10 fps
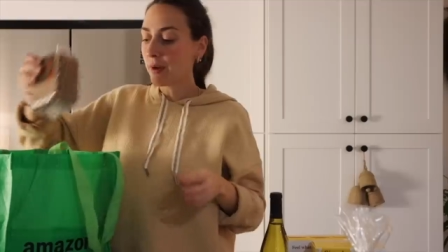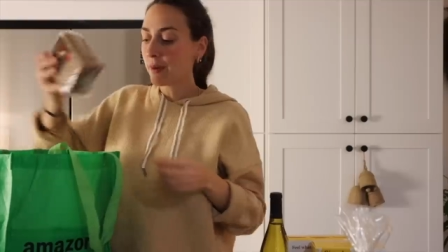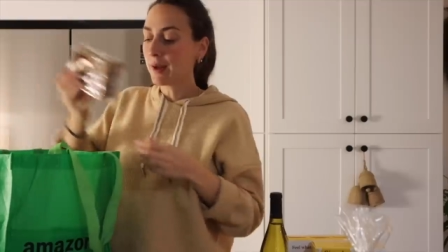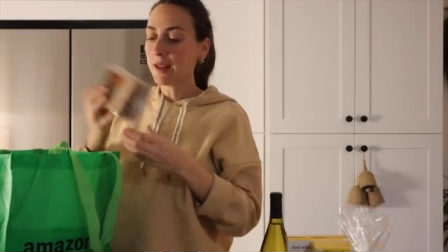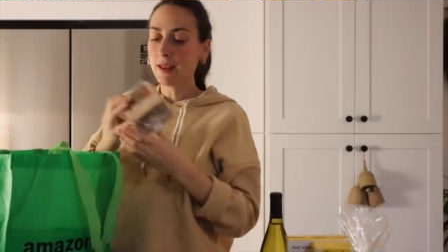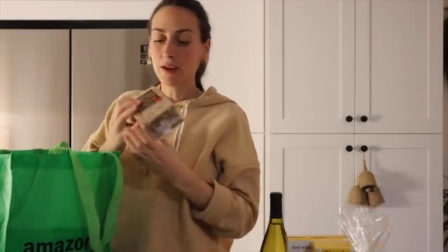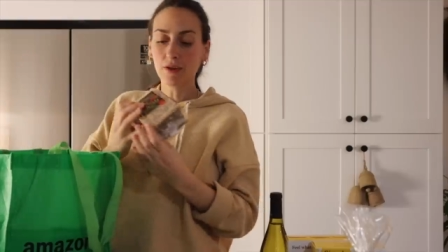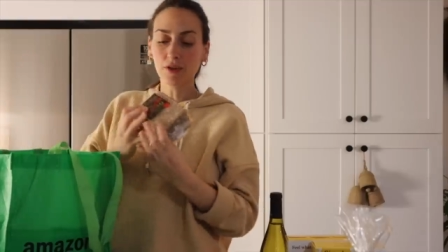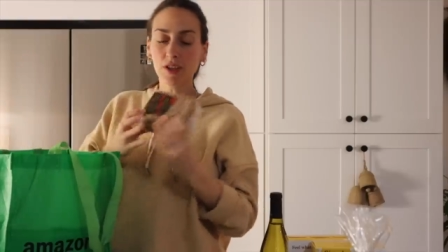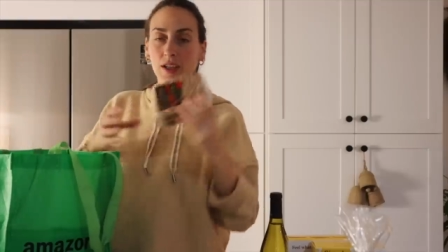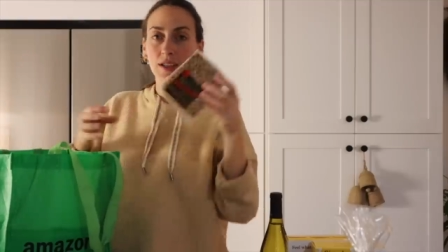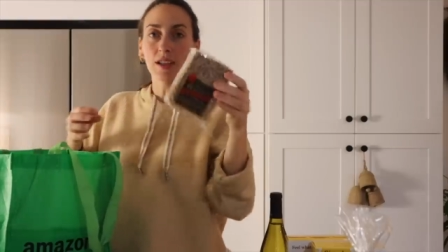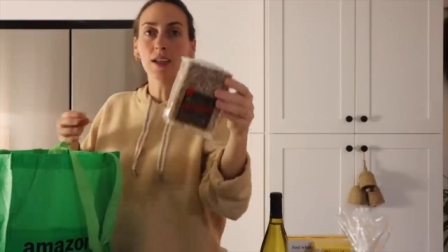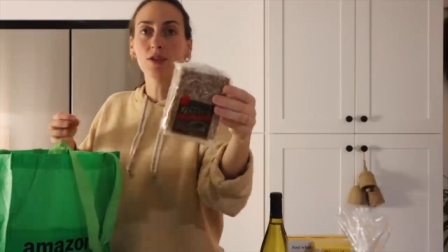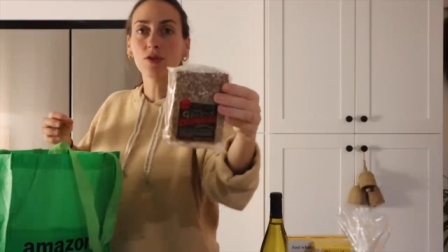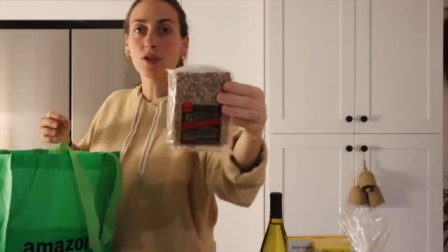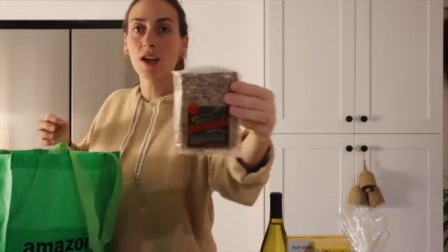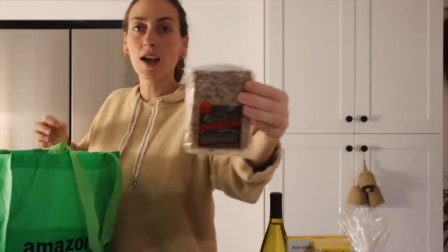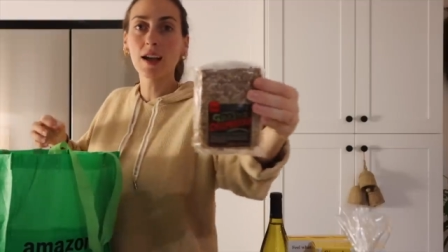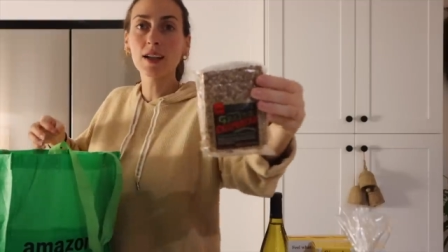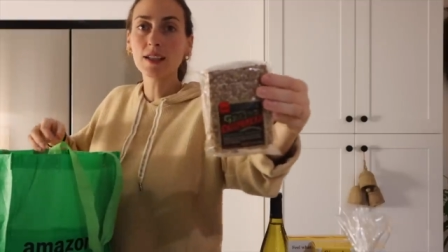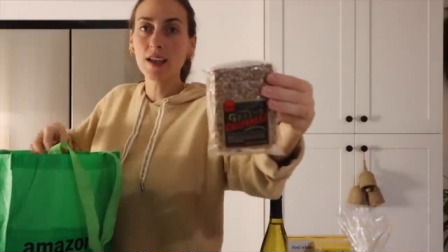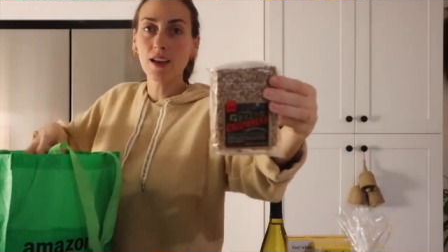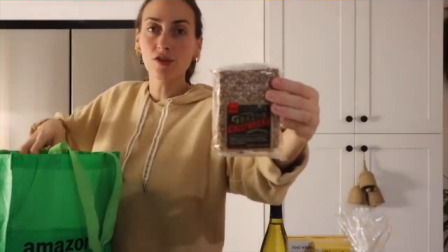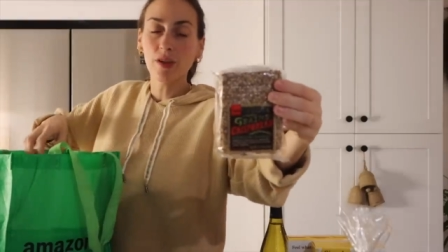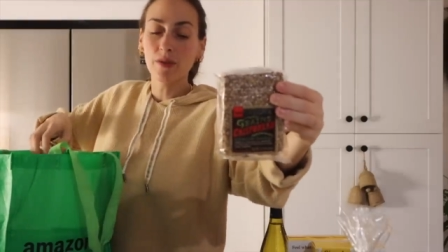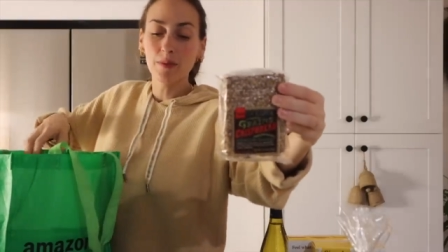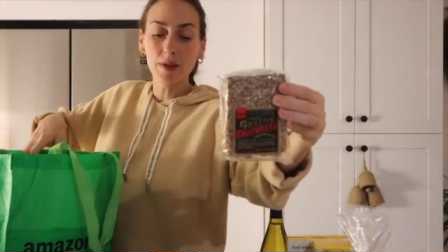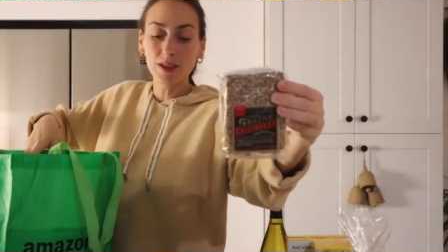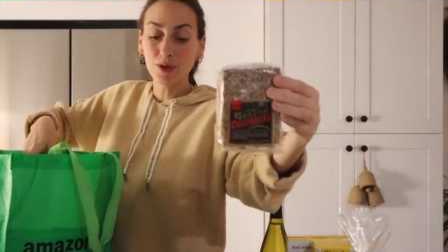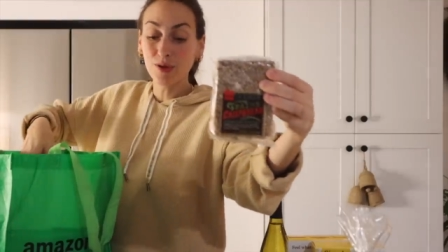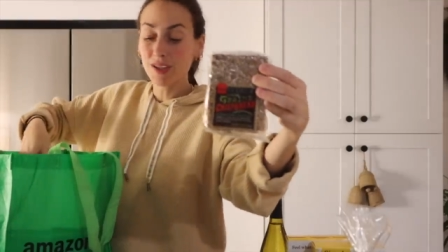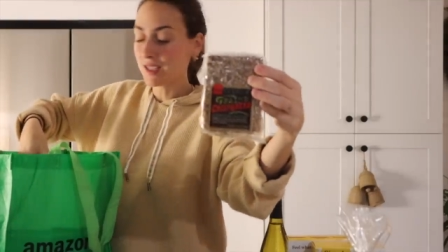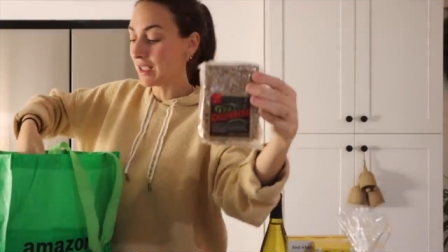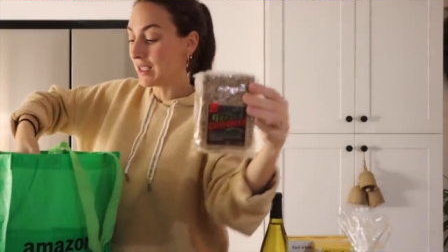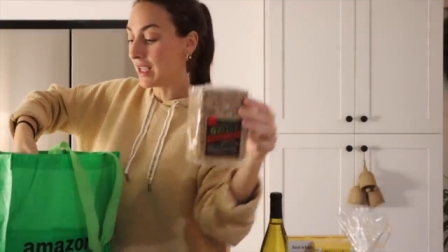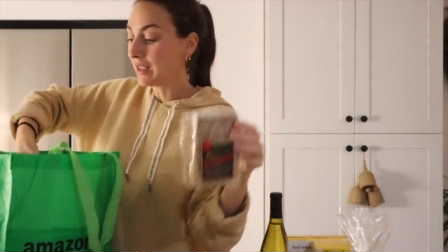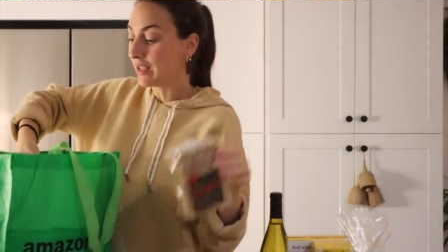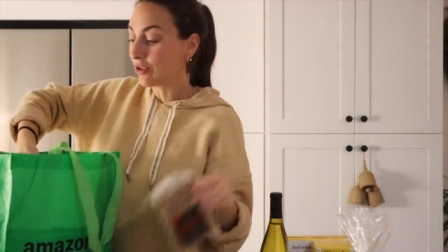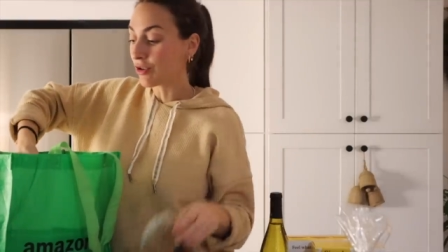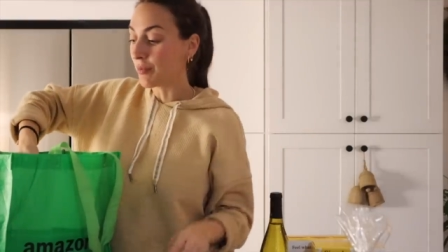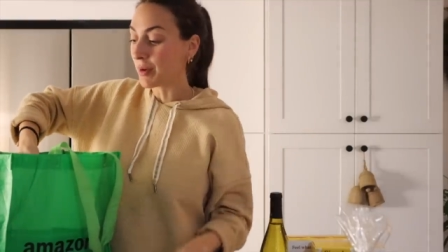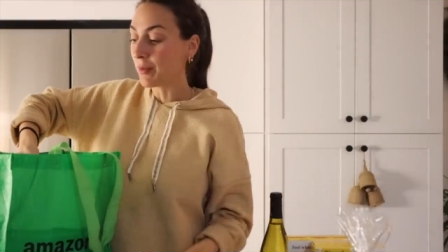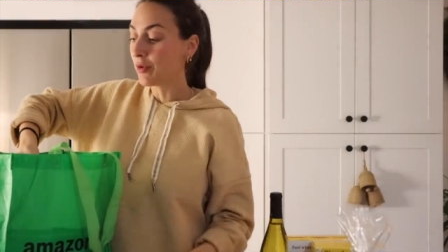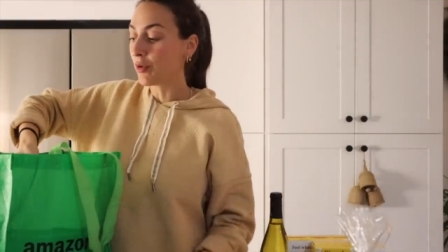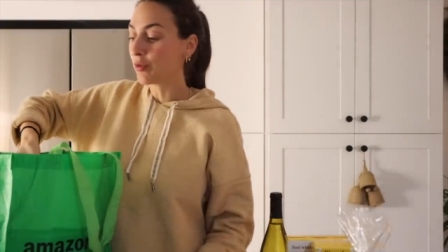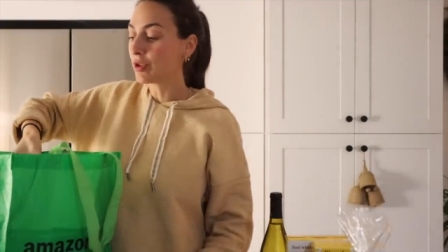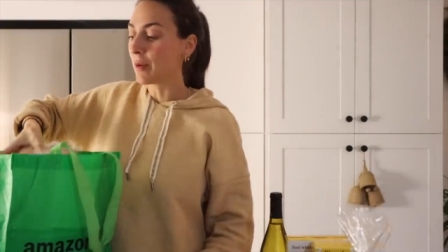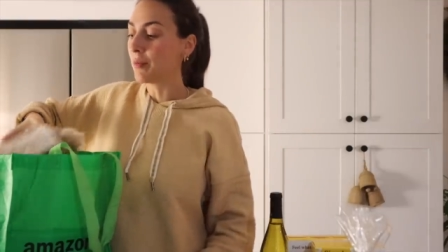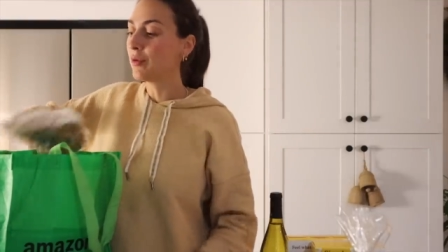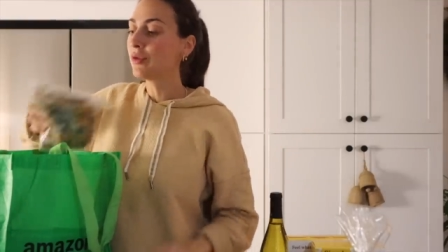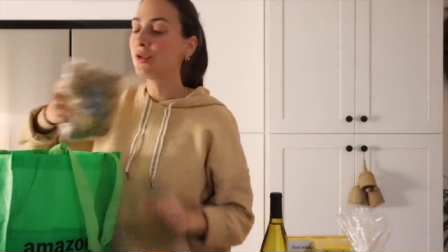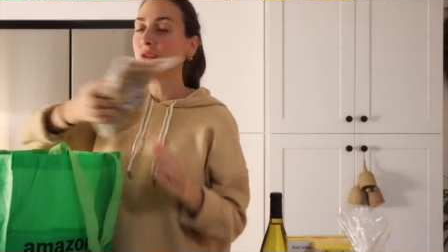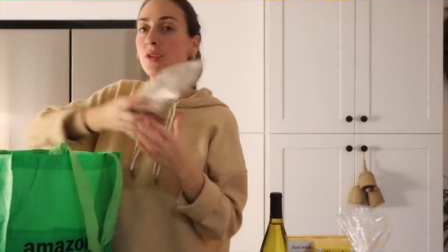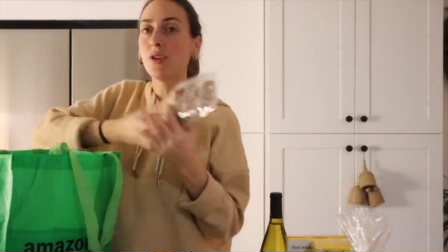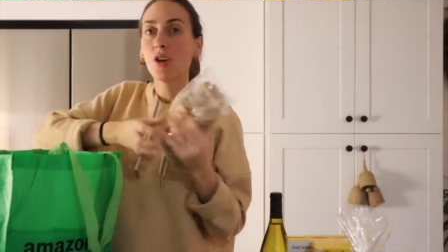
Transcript: barbaridad de cosas. Estos crackers que ya nos habéis visto desde Seattle los compramos, nos gustan mucho.